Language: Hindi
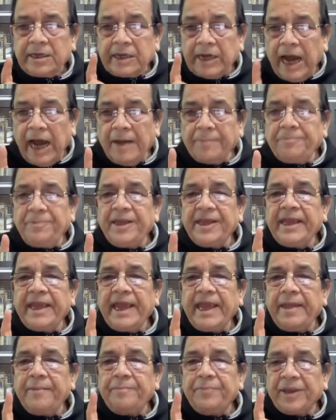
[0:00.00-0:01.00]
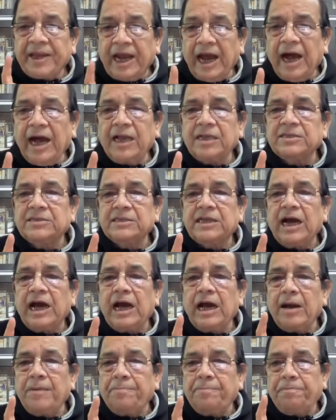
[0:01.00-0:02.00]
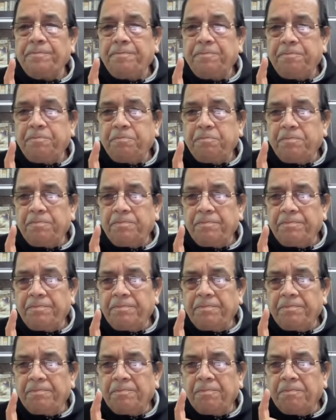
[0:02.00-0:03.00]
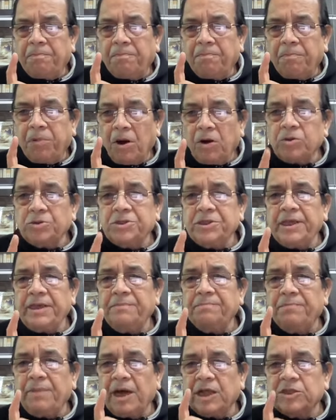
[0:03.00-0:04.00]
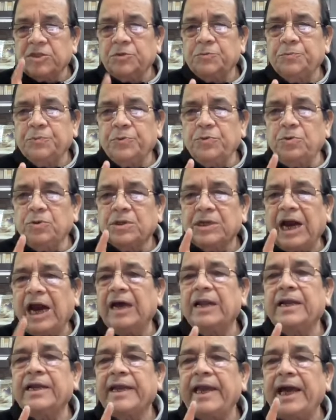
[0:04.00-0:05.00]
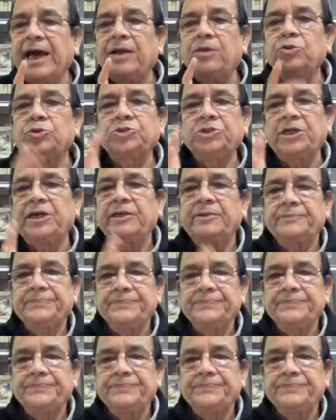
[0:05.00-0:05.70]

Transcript: काव्य के विकास का बहुत ही महत्वपूर्ण कारक है आलोचना